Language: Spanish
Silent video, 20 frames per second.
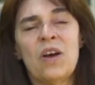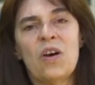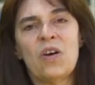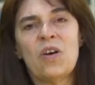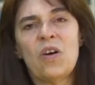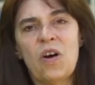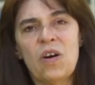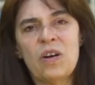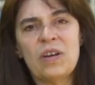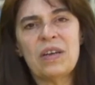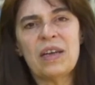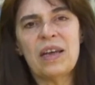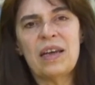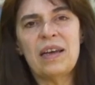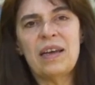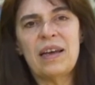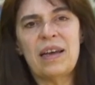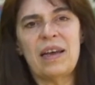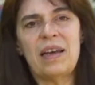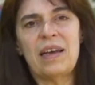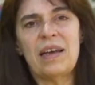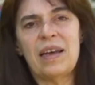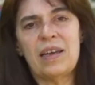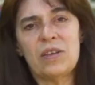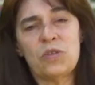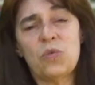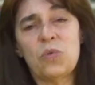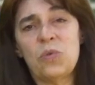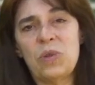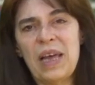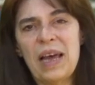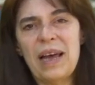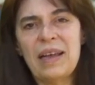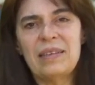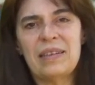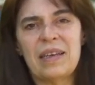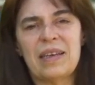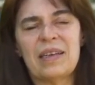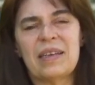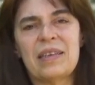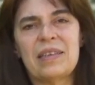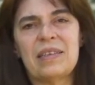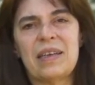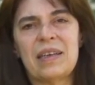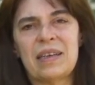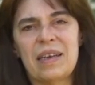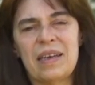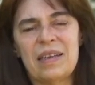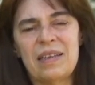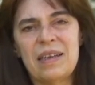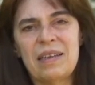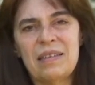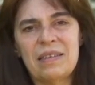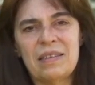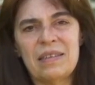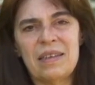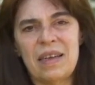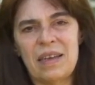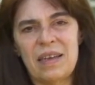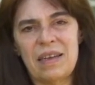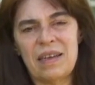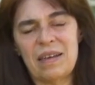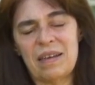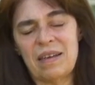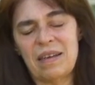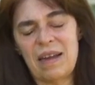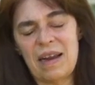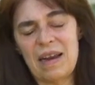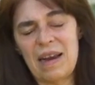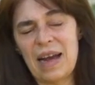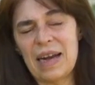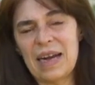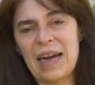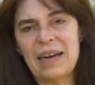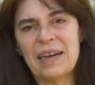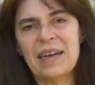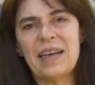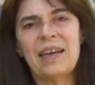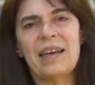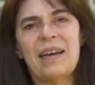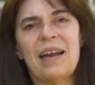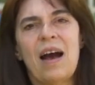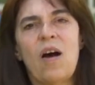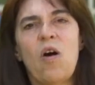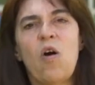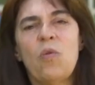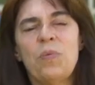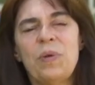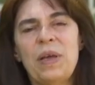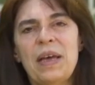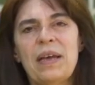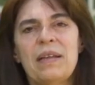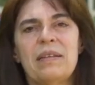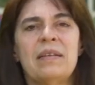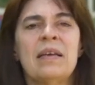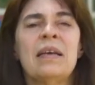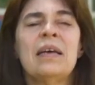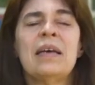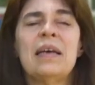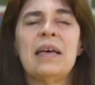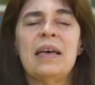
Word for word: con que eh, estudiantes que estén en la carrera o bien